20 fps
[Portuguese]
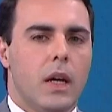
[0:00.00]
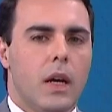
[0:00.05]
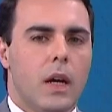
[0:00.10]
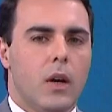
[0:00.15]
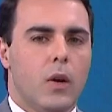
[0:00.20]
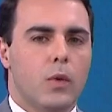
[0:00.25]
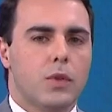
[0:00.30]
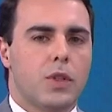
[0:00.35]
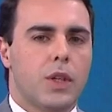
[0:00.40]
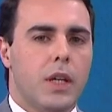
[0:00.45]

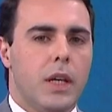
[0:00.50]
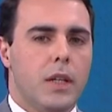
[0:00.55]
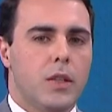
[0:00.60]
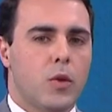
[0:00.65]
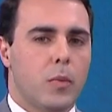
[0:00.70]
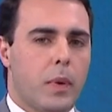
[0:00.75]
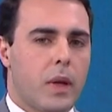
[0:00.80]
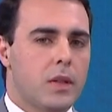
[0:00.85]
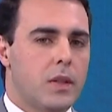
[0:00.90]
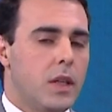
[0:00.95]
O
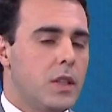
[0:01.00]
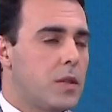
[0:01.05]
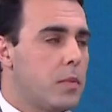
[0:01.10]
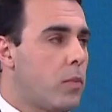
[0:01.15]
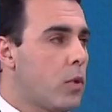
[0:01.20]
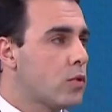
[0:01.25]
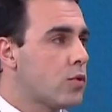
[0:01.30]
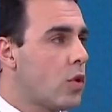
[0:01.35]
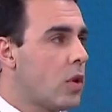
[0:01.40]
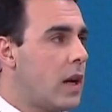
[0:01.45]
seguinte, o presidente
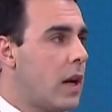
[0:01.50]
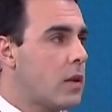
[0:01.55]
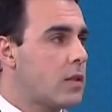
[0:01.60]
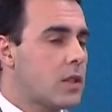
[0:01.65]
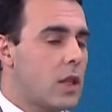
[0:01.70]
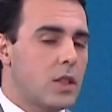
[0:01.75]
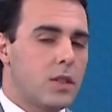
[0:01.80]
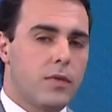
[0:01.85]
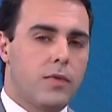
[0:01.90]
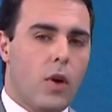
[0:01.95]
Bolsonaro
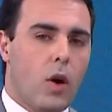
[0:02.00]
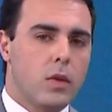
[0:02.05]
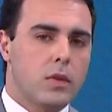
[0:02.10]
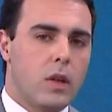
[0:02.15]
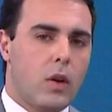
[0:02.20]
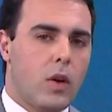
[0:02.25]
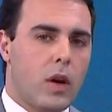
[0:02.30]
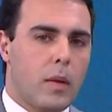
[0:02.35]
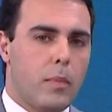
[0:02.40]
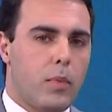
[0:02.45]
está de
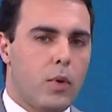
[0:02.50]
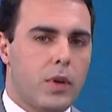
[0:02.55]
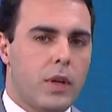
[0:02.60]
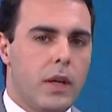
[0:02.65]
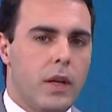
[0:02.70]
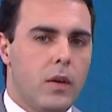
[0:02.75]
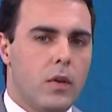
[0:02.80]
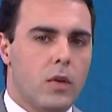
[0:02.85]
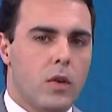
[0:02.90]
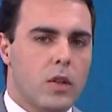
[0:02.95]
volta, agora há
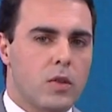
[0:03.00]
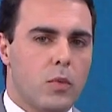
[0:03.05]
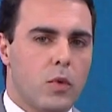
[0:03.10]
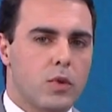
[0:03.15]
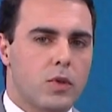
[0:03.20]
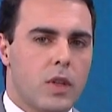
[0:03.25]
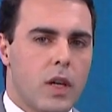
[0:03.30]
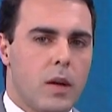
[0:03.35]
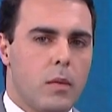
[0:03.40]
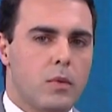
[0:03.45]
pouquinho nós
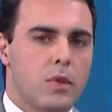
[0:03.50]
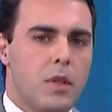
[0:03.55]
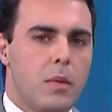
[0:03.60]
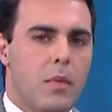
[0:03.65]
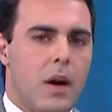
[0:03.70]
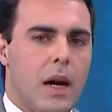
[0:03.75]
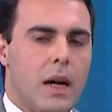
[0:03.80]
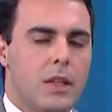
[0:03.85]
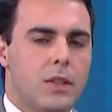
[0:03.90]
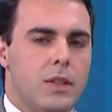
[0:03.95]
mostramos
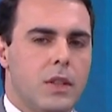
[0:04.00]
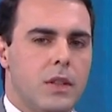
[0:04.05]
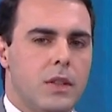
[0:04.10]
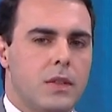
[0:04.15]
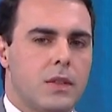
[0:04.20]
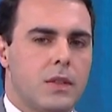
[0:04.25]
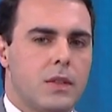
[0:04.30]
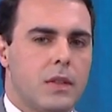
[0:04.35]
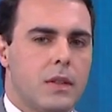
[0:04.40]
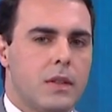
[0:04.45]

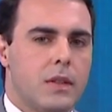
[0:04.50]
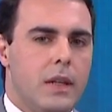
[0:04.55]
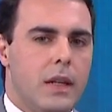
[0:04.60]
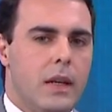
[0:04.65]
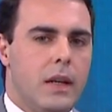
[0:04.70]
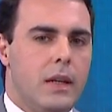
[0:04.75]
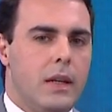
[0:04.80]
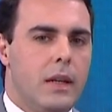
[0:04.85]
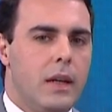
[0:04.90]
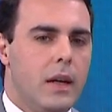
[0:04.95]
imagens
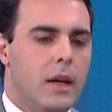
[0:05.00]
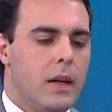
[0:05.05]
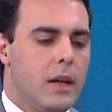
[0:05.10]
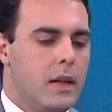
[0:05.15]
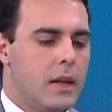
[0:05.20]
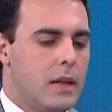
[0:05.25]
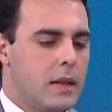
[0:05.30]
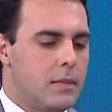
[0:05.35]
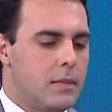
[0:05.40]
dele eh,